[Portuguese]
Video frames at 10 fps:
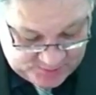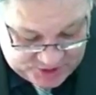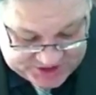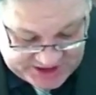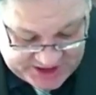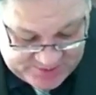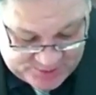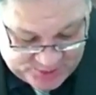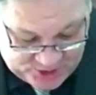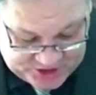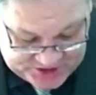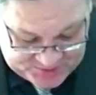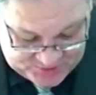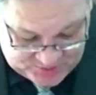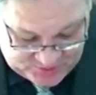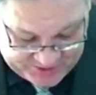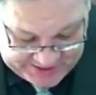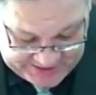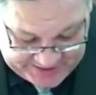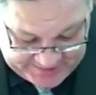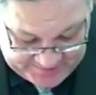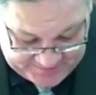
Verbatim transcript: Pois quem ama o próximo cumpre a lei.